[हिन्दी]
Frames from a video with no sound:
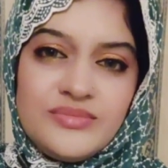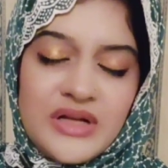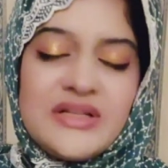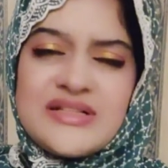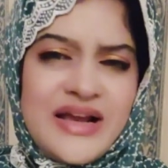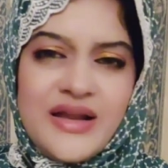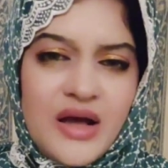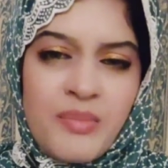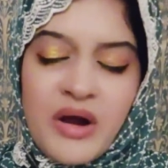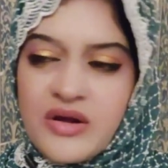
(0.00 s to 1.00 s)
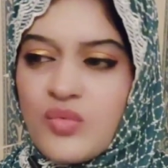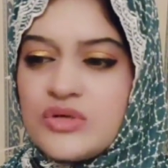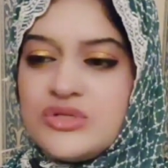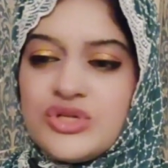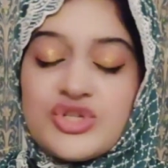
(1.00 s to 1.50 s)
अदर साइड हर पार्टनर
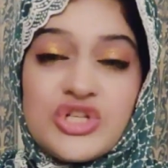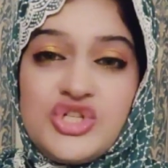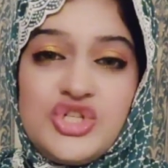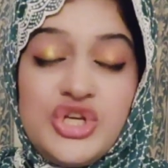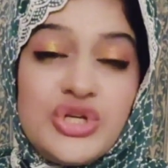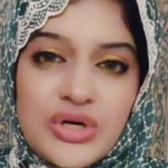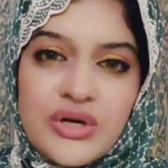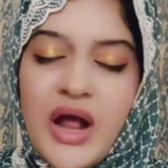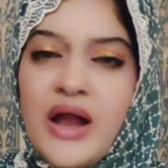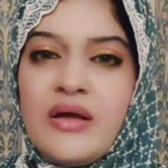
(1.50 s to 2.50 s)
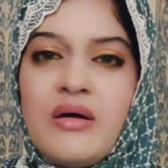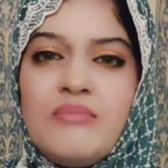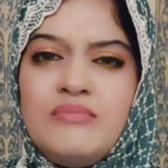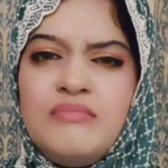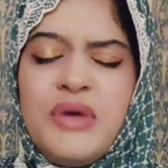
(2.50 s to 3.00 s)
वॉज जस्ट अ चीटर एंड अ
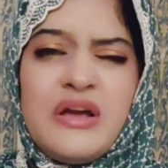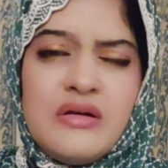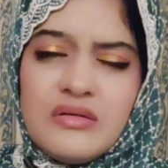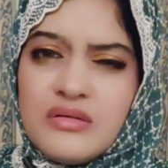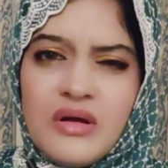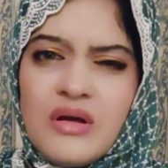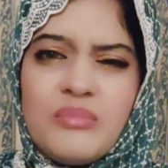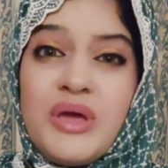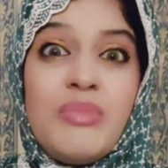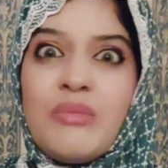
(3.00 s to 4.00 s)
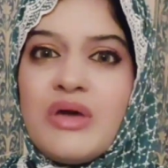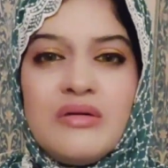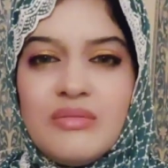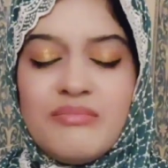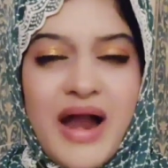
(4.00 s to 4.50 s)
बिग बिग बिग
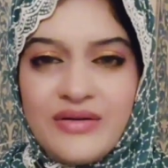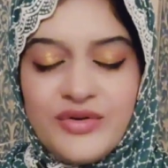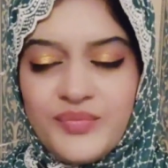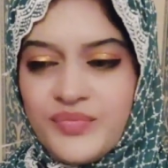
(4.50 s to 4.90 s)
बिग बैड